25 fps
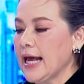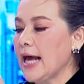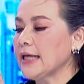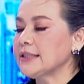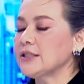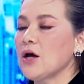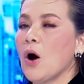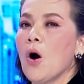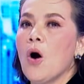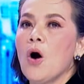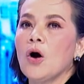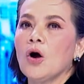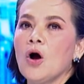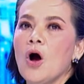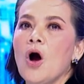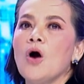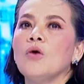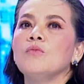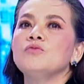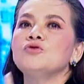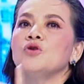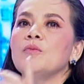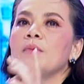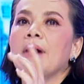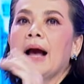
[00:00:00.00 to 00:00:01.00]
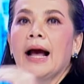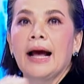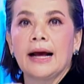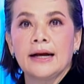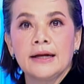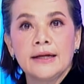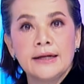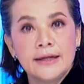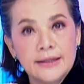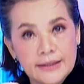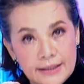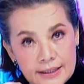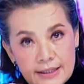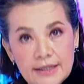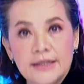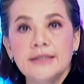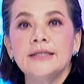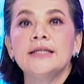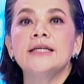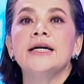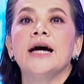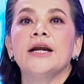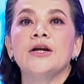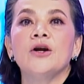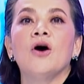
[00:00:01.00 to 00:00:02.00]
ถ้า 2 ก็คุณผู้ชมค่ะครึ่ง
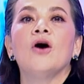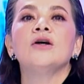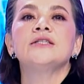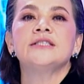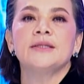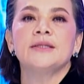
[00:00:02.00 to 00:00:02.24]
เดือนเนาะ